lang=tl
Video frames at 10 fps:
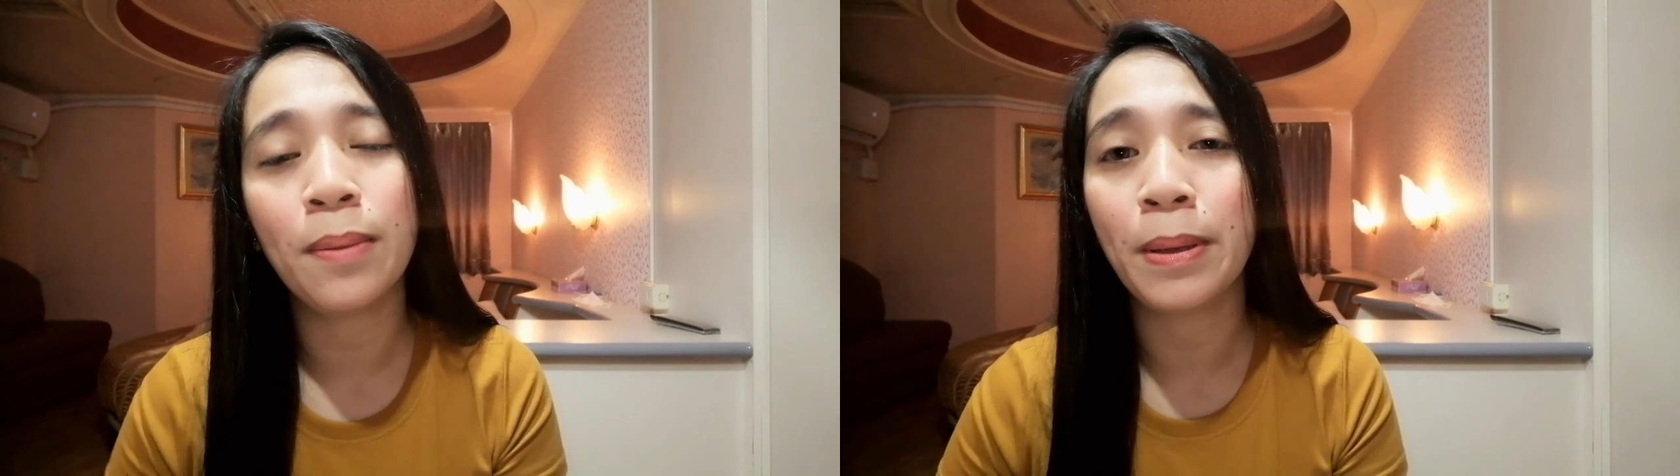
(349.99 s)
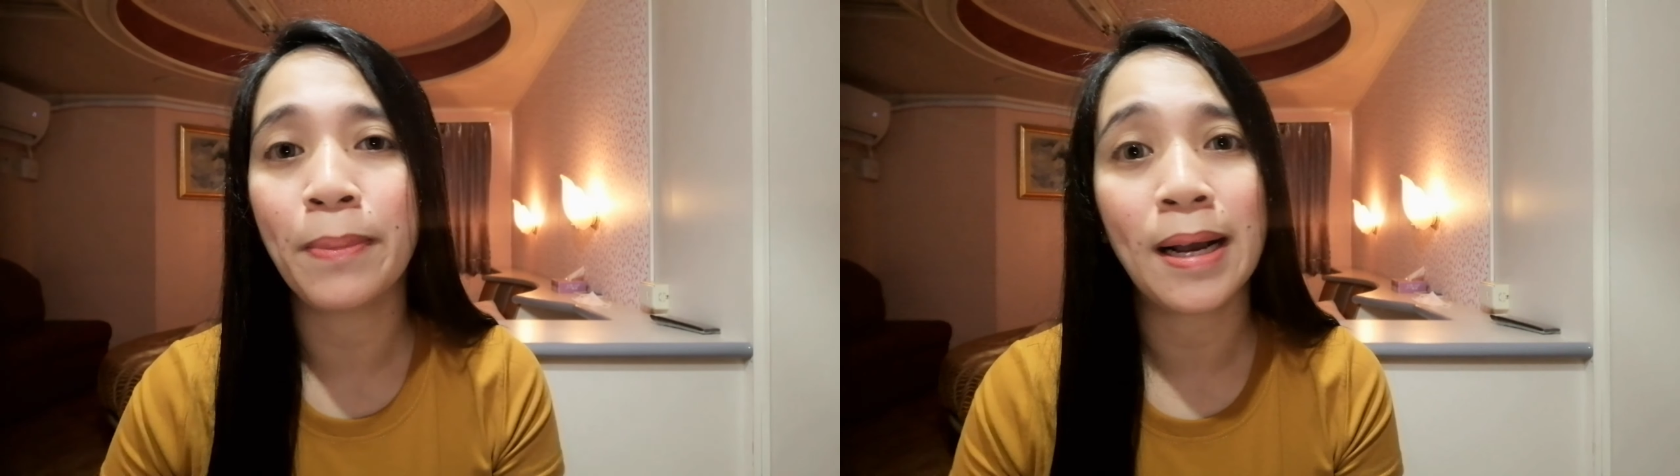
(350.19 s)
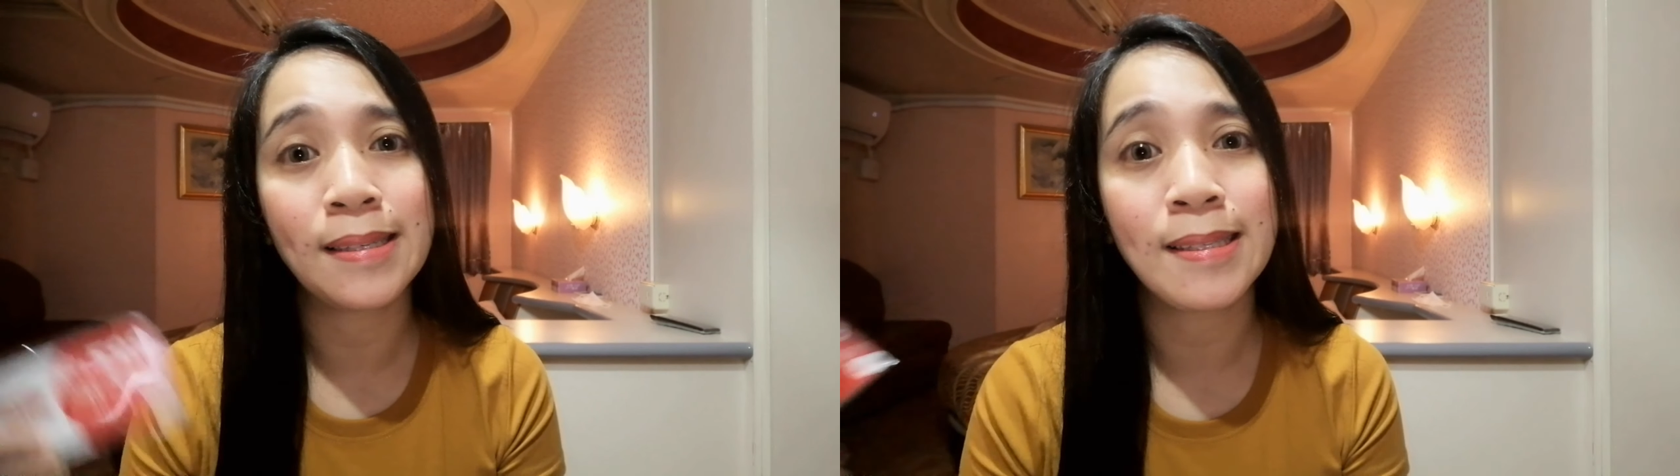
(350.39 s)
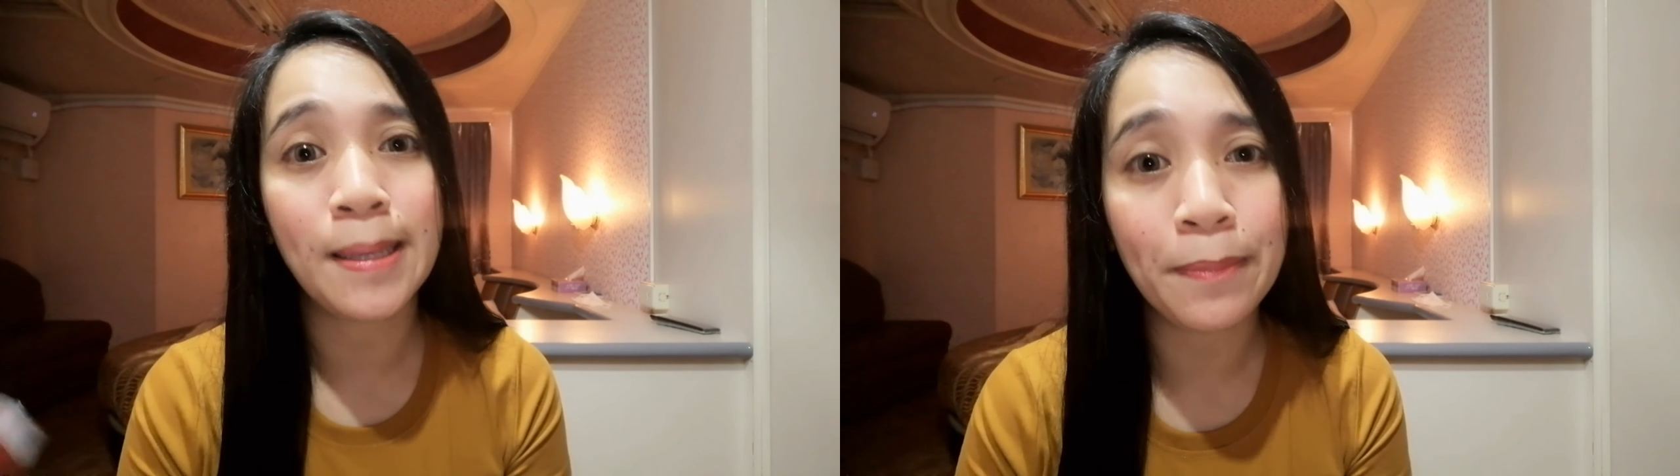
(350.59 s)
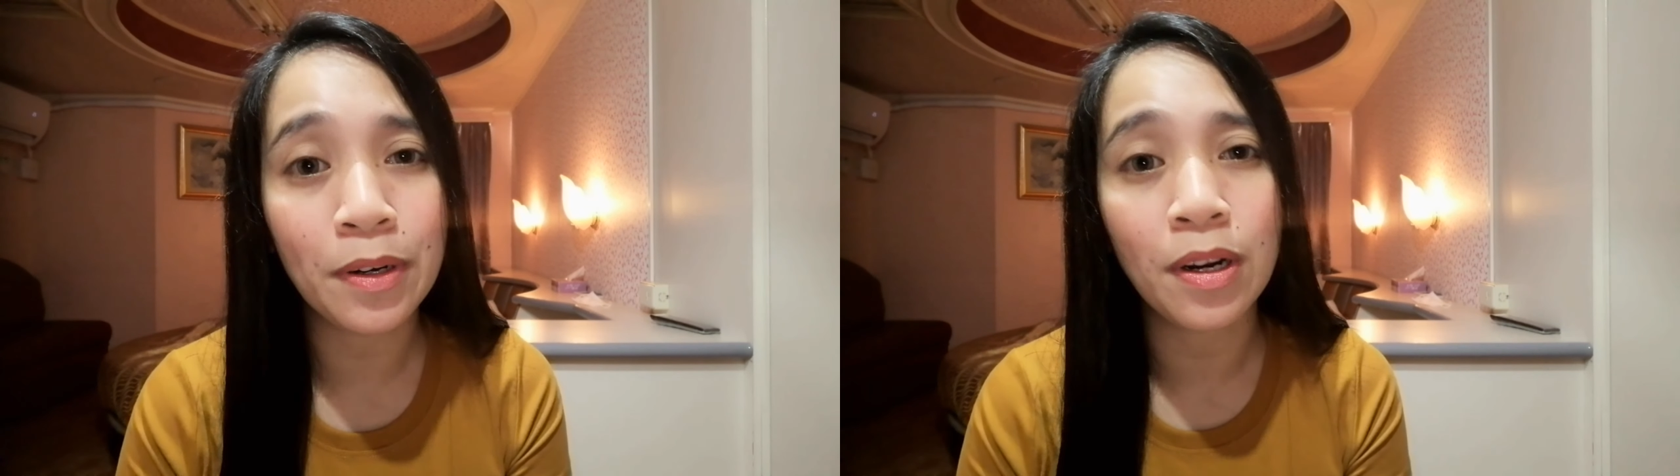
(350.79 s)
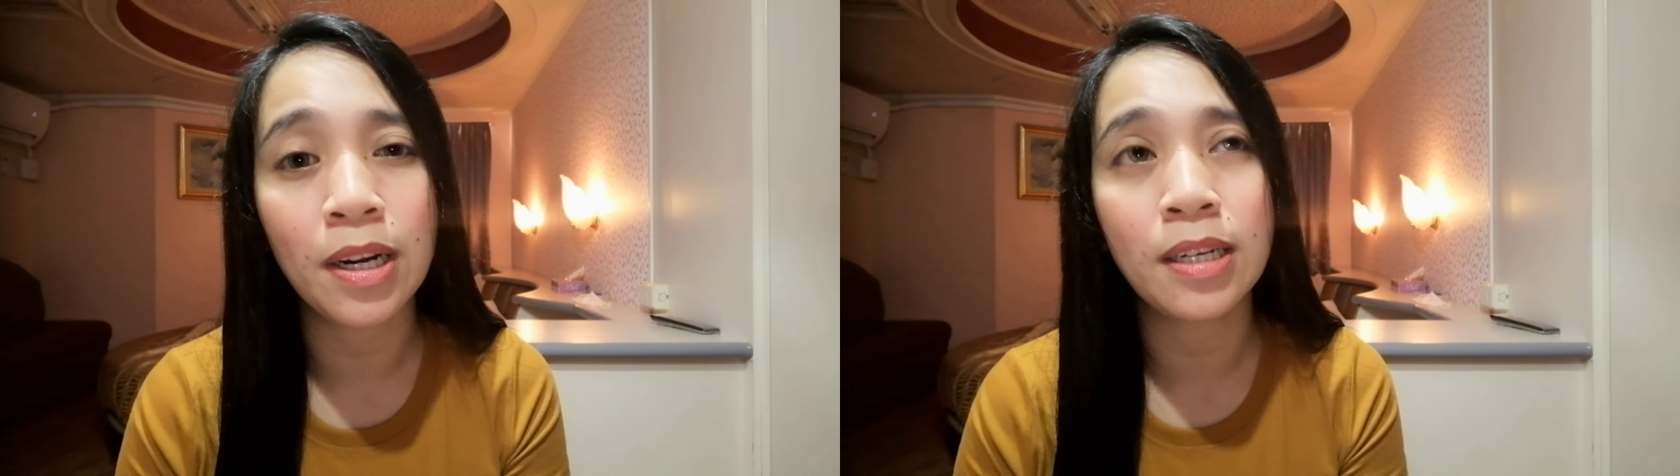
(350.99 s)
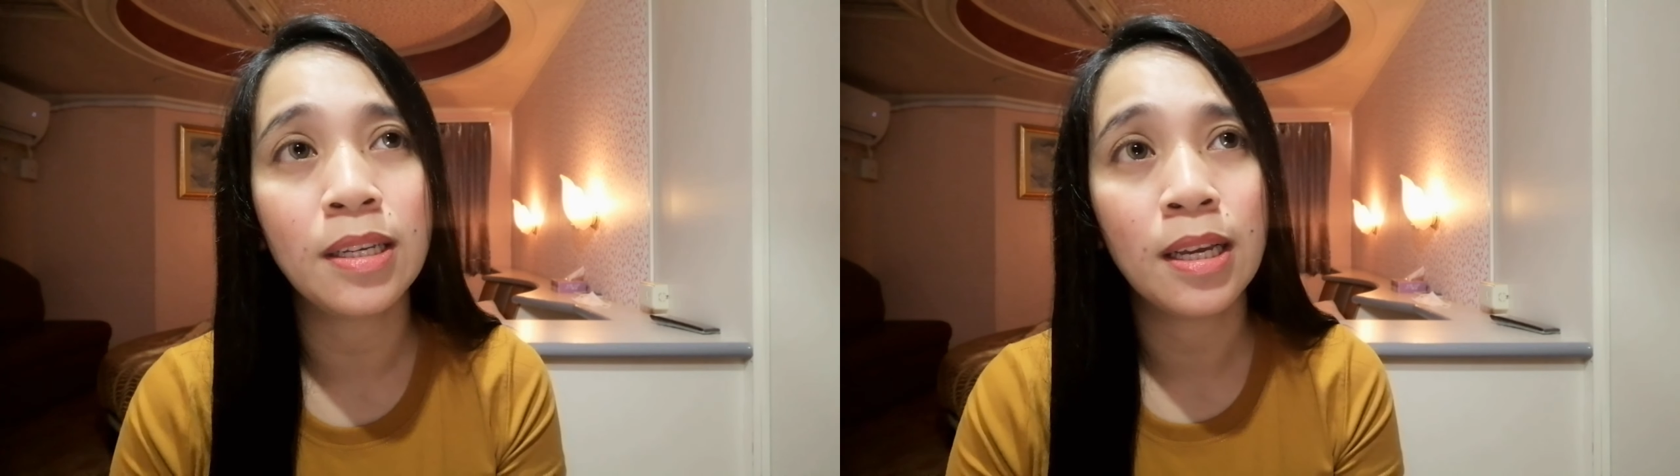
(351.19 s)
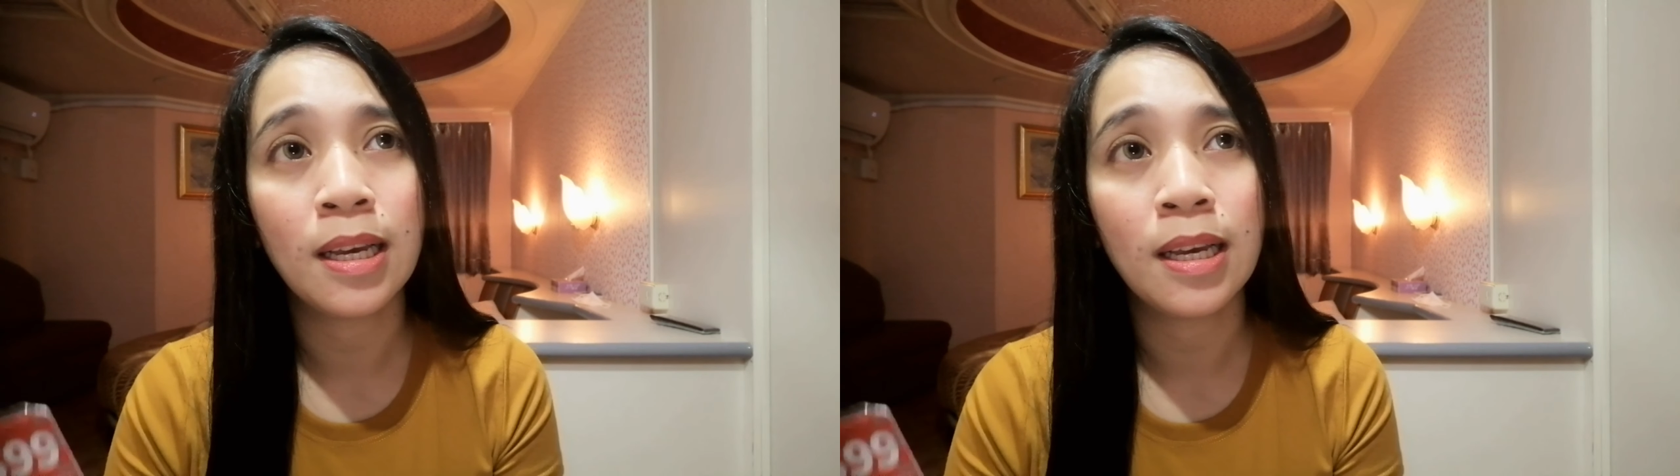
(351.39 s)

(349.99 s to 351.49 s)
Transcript: may mga SIM card